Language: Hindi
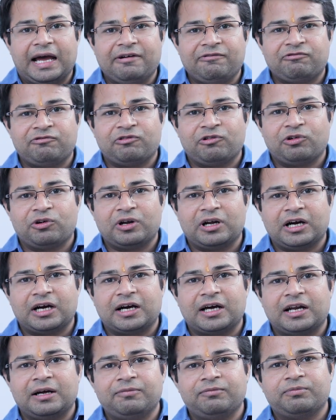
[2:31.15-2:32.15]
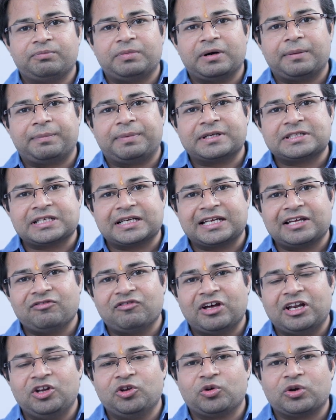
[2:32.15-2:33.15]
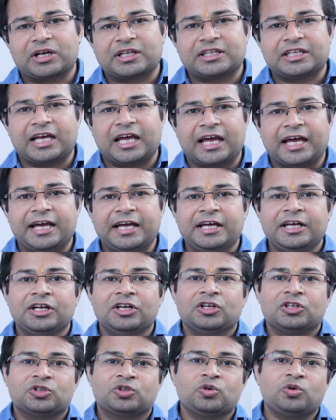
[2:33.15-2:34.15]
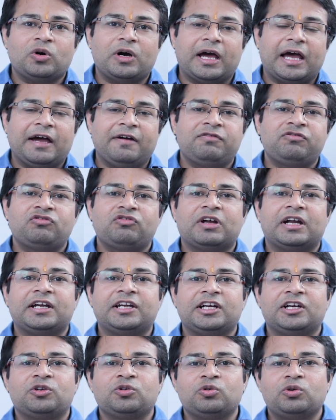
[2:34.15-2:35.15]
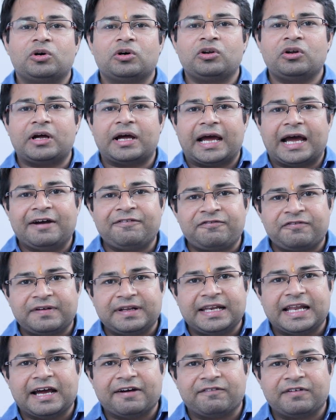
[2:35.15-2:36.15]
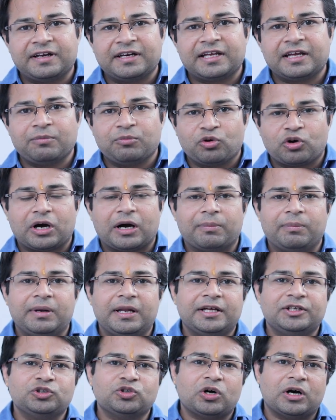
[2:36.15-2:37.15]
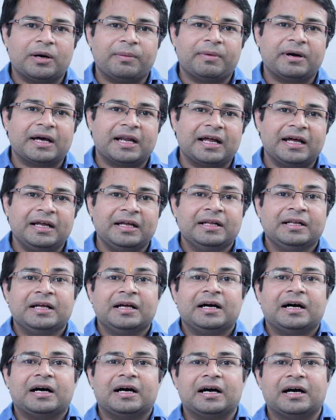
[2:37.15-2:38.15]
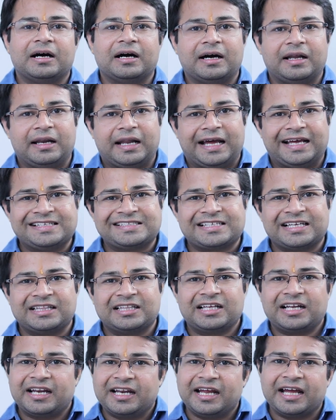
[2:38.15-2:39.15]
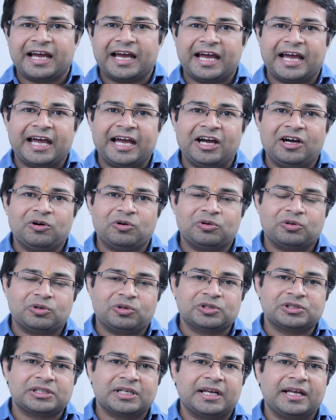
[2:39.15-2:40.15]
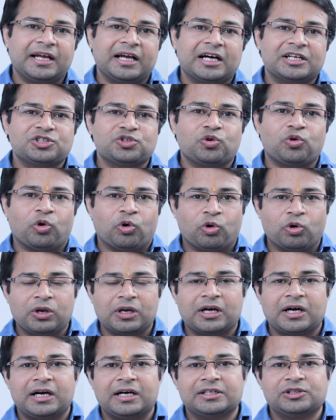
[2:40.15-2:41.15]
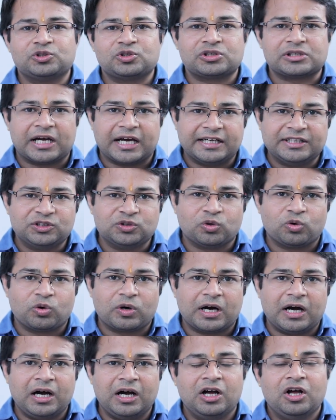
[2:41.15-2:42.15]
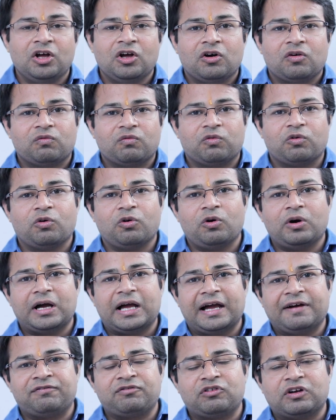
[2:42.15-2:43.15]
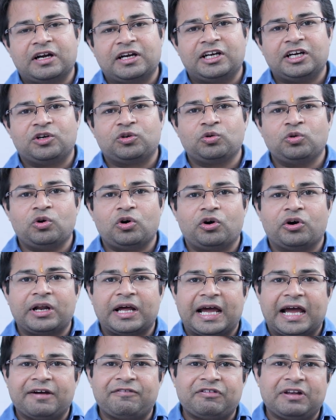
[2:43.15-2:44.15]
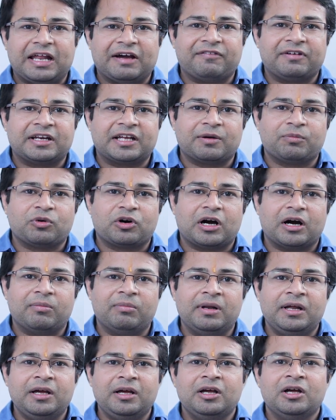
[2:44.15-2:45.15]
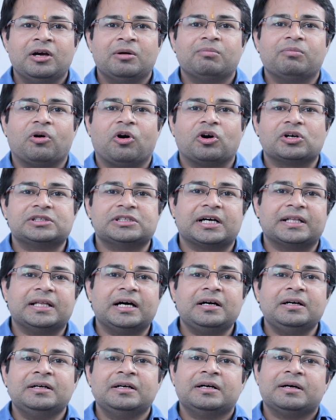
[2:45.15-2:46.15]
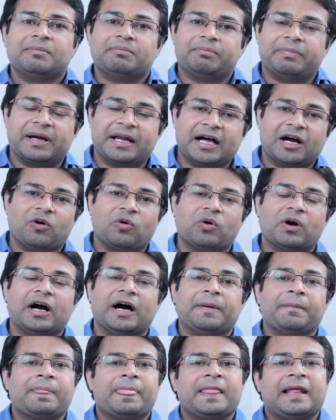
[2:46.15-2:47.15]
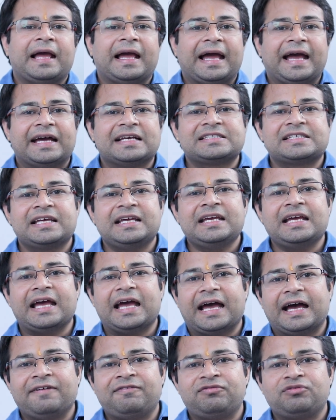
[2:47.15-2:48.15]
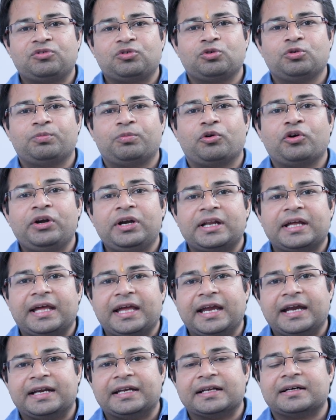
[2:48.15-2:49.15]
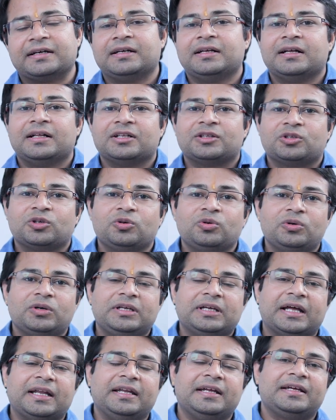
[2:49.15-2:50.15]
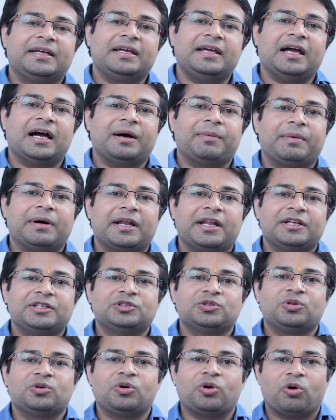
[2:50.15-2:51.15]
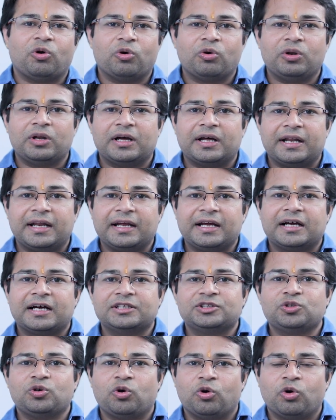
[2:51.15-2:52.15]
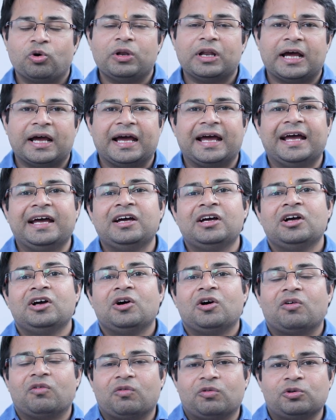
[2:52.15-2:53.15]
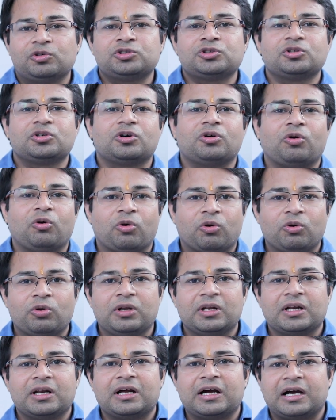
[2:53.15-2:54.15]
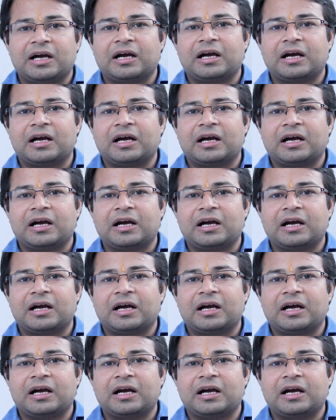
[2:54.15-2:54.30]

F4 अगर हम अपर्चर की वैल्यू रखते हैं तो F22 और F11 के मुकाबले जो हमारा लेंस के अंदर रिंग है उस रिंग का जो होल का जो साइज़ होगा वो F22 और F11 के मुकाबले बहुत ज़्यादा बड़ा होगा ऐसे ही F2.8 तो यानी कि हमारे जो होल रिंग का जो होल है उस होल